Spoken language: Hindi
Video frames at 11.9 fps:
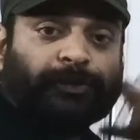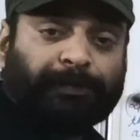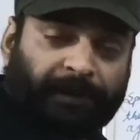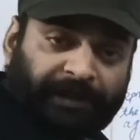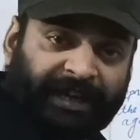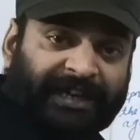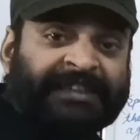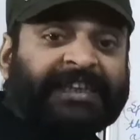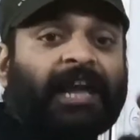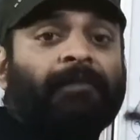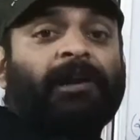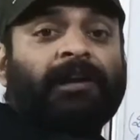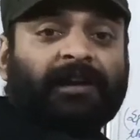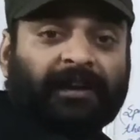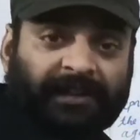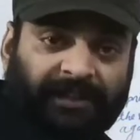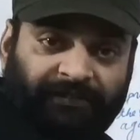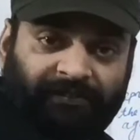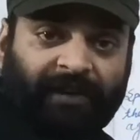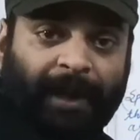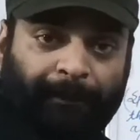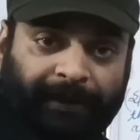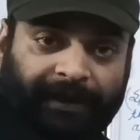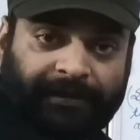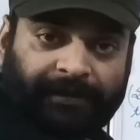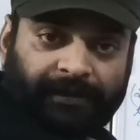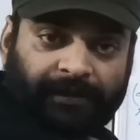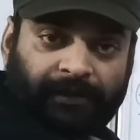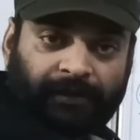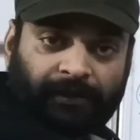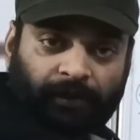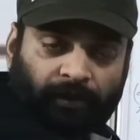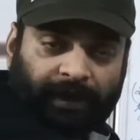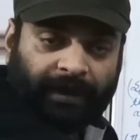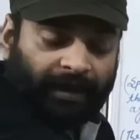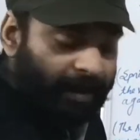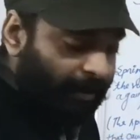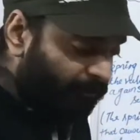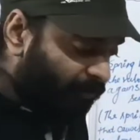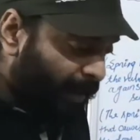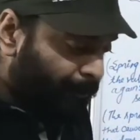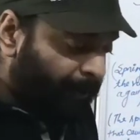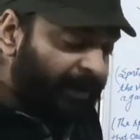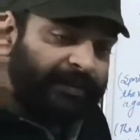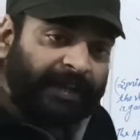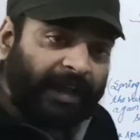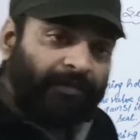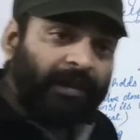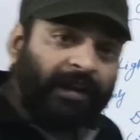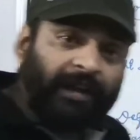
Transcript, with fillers: स्पीड है ट्रैवल कर रही है फ्लैम फ्रंट ओके फ्लैम फ्रंट ट्रैवल